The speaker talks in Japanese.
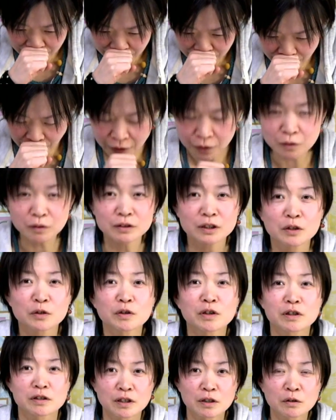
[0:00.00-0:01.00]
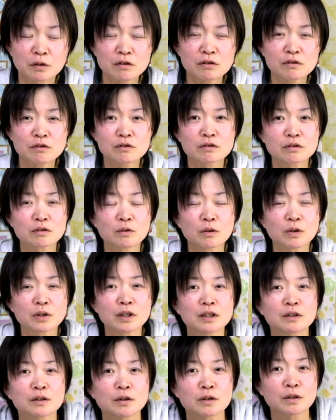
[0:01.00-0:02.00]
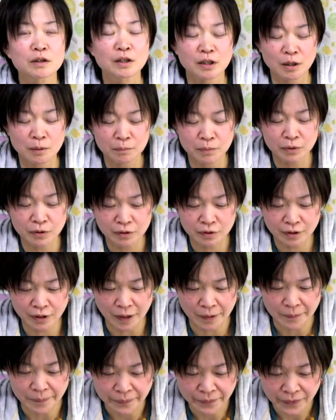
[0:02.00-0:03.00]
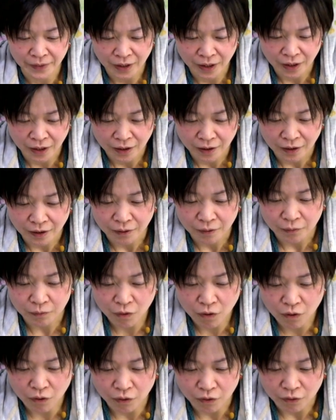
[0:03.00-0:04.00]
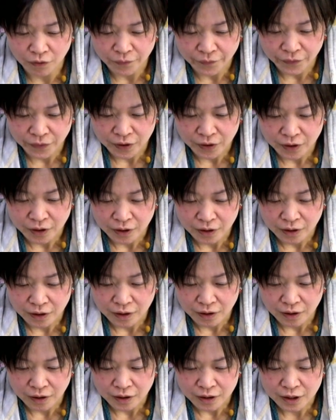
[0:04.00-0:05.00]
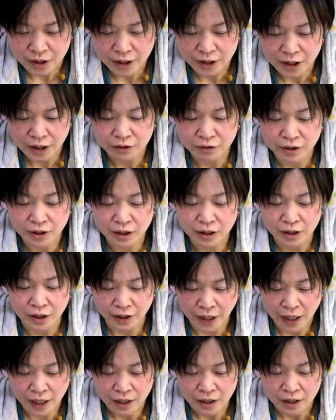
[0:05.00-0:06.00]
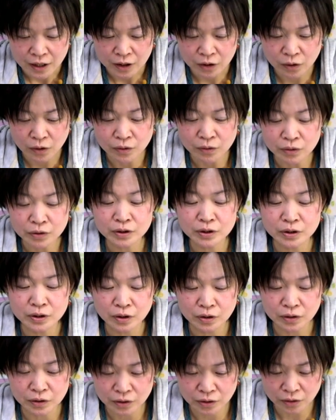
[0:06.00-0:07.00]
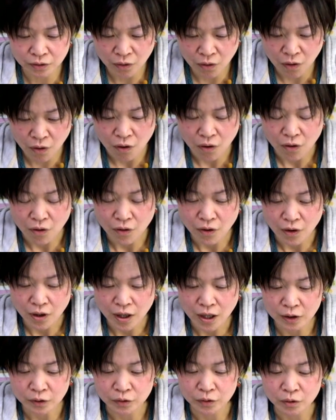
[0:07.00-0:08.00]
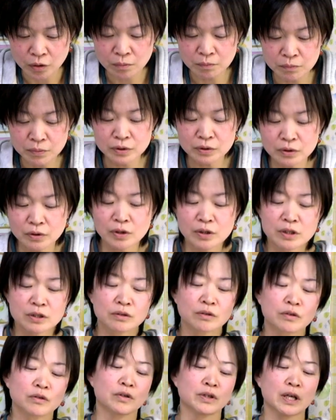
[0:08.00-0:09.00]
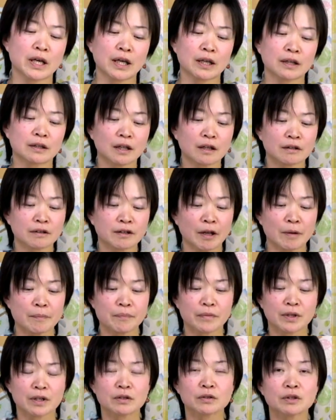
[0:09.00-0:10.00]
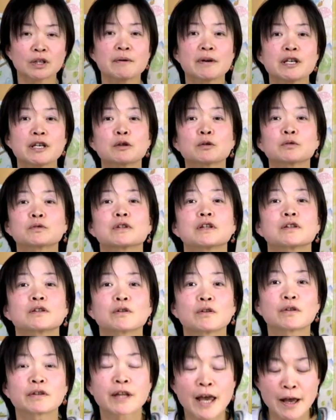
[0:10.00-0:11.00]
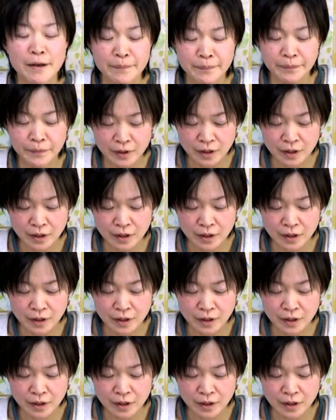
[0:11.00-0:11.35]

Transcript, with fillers: 結構な量ですね45リットルで3袋ってを小さく切ってね1袋袋とあと4分の1の量に減ったってそれはいいことですよね